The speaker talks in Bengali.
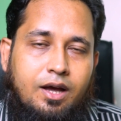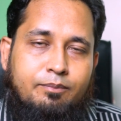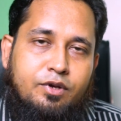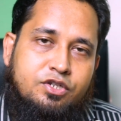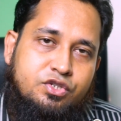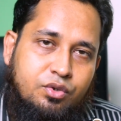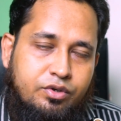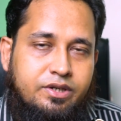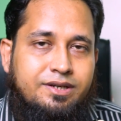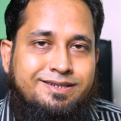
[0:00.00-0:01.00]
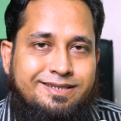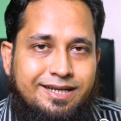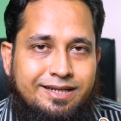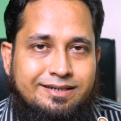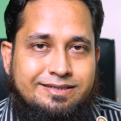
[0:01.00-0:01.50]
আপনার শরীরের
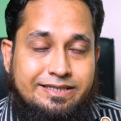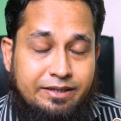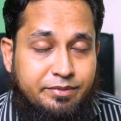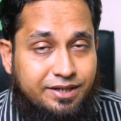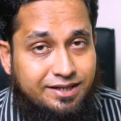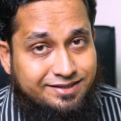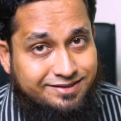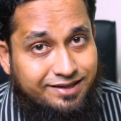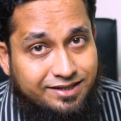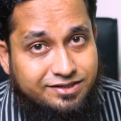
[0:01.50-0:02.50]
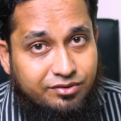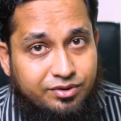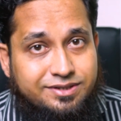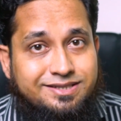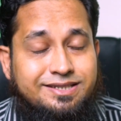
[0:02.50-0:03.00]
ডিএনএর যে কেমিক্যাল স্ট্রাকচার
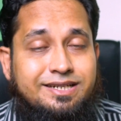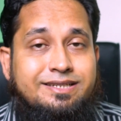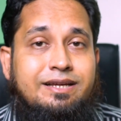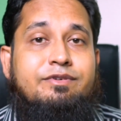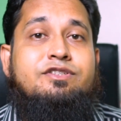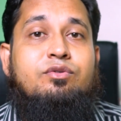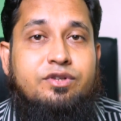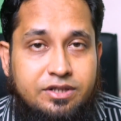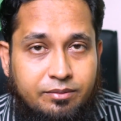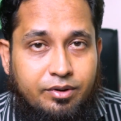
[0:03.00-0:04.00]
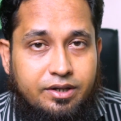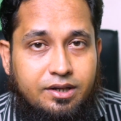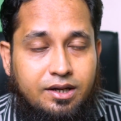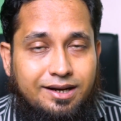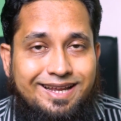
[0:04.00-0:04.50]
রয়েছে সেটাকে ড্যামেজ করে দিতে পারে
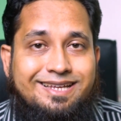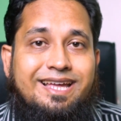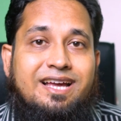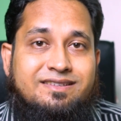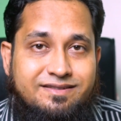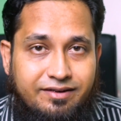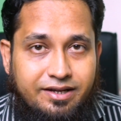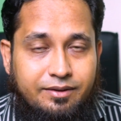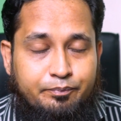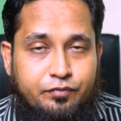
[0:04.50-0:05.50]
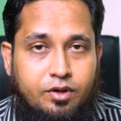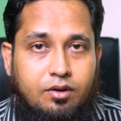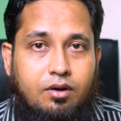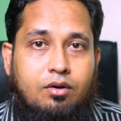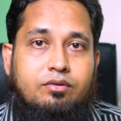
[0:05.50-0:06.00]
লাইক এক্স রে
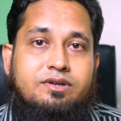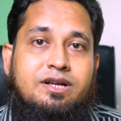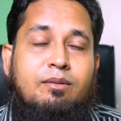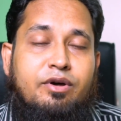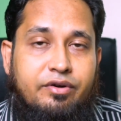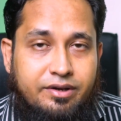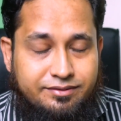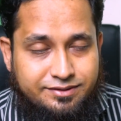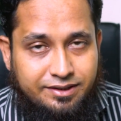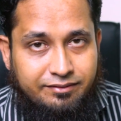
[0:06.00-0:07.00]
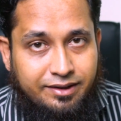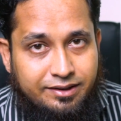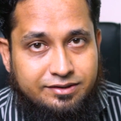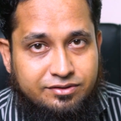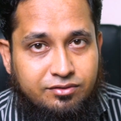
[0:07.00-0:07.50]
আর গামারের যে
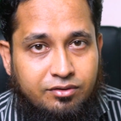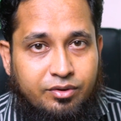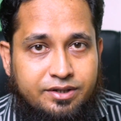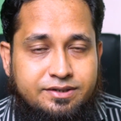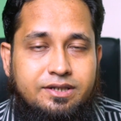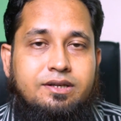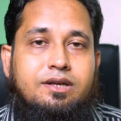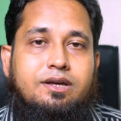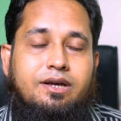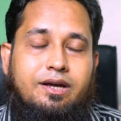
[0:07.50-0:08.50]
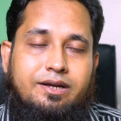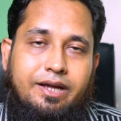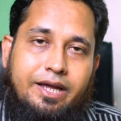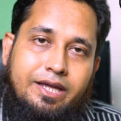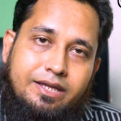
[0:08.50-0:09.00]
রেডিয়েশনগুলো রয়েছে
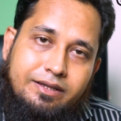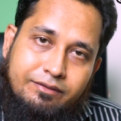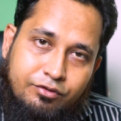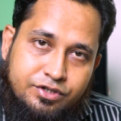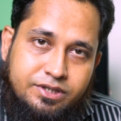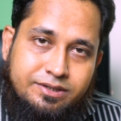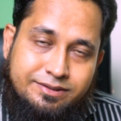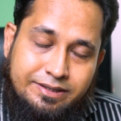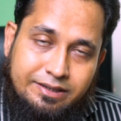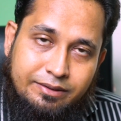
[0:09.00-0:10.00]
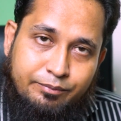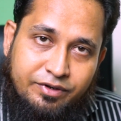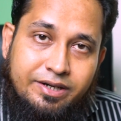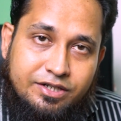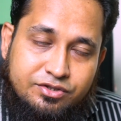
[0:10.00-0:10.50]
এই রশ্মির যে
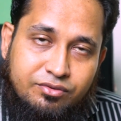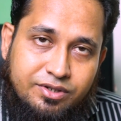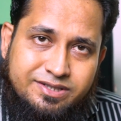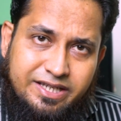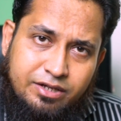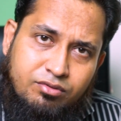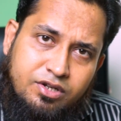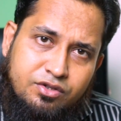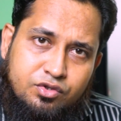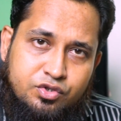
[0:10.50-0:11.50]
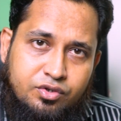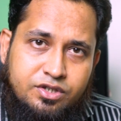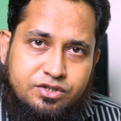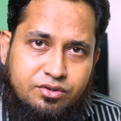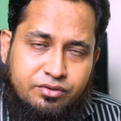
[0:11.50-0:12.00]
রেডিয়েশন রয়েছে এগুলো কিন্তু
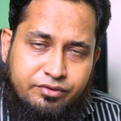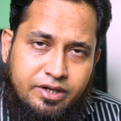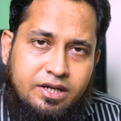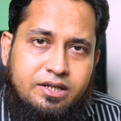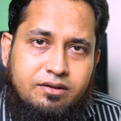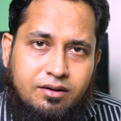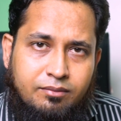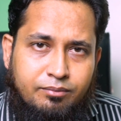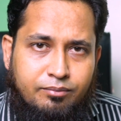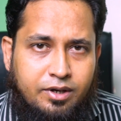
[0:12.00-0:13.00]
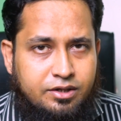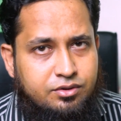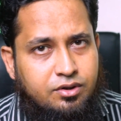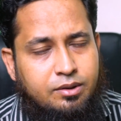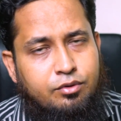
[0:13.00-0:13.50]
শরীরের জন্য রিয়েলি
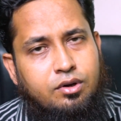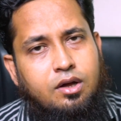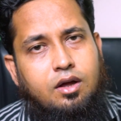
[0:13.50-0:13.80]
মারাত্মক এবং